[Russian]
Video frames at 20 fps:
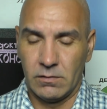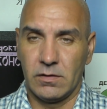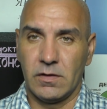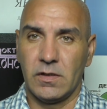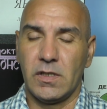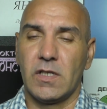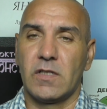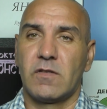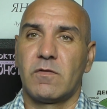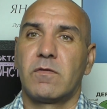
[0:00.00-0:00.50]

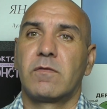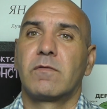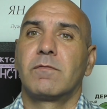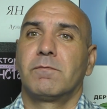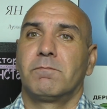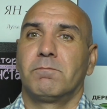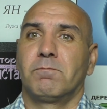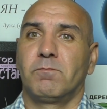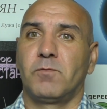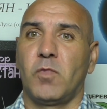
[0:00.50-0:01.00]
есть
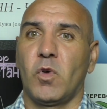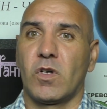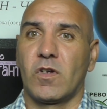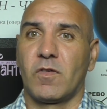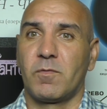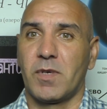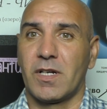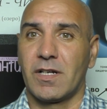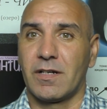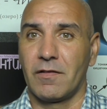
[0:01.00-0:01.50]
пора
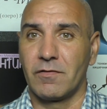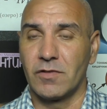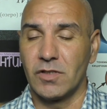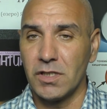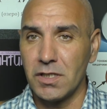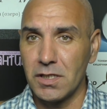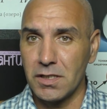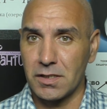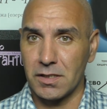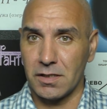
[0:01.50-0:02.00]
в
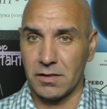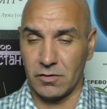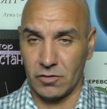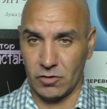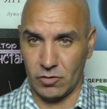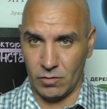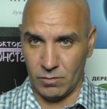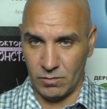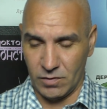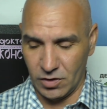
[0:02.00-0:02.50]
пороховницах,
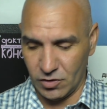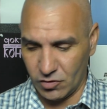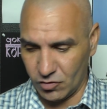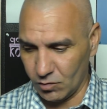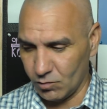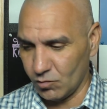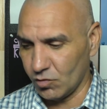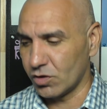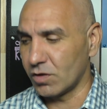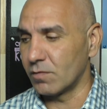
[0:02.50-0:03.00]
что мы
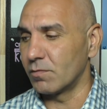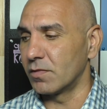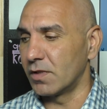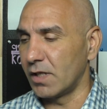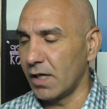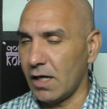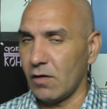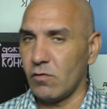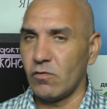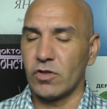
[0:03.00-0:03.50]
еще можем.
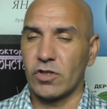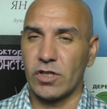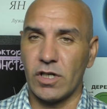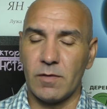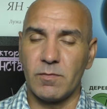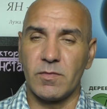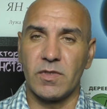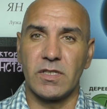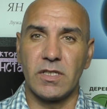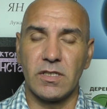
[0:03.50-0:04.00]
Да,
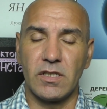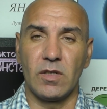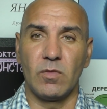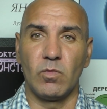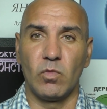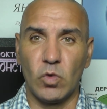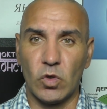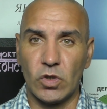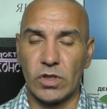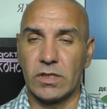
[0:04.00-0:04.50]
уважаемый зритель,
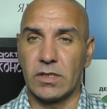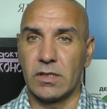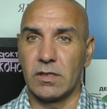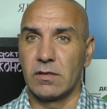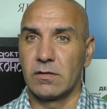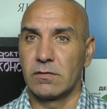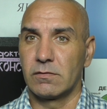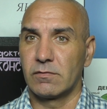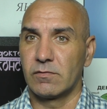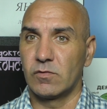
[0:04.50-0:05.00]
можете.
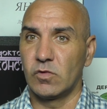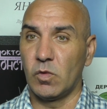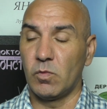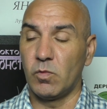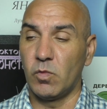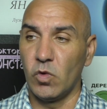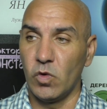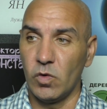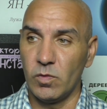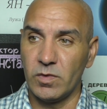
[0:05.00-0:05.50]
Но ну,
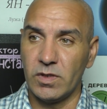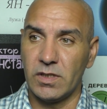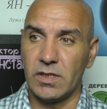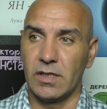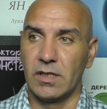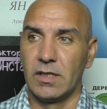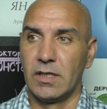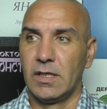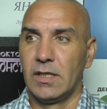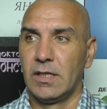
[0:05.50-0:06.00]

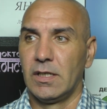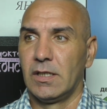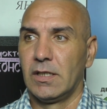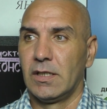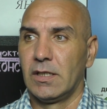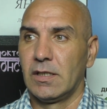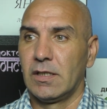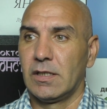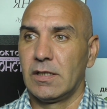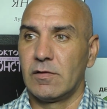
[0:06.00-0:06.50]
помните,
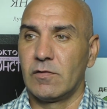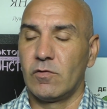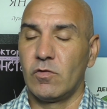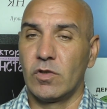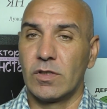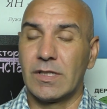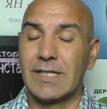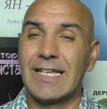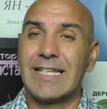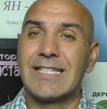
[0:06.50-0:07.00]

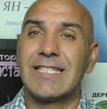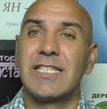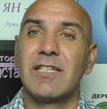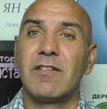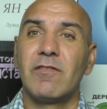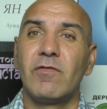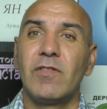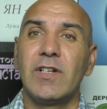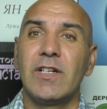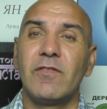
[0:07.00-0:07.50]
вот, если
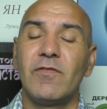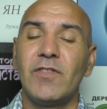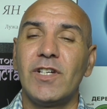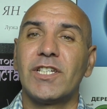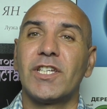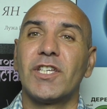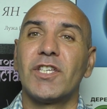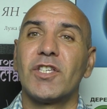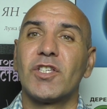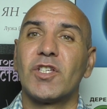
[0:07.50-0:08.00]
вы
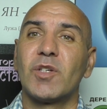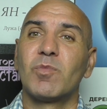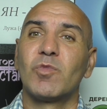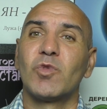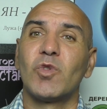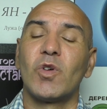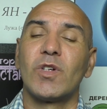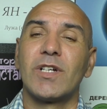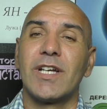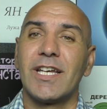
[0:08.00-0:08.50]
выкинете
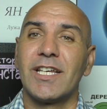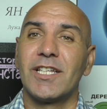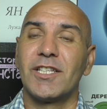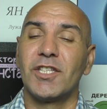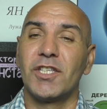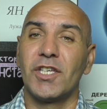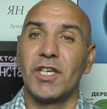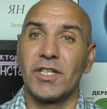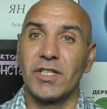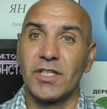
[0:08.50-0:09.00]
много
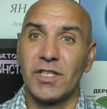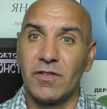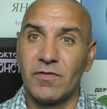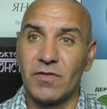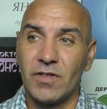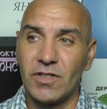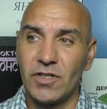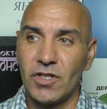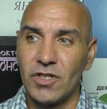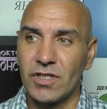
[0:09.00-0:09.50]
энергии
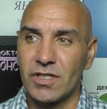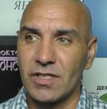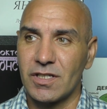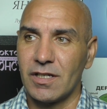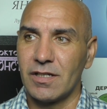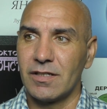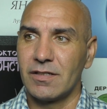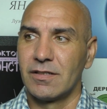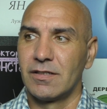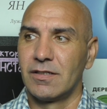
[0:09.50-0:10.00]

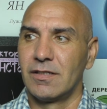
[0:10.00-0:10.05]
физической,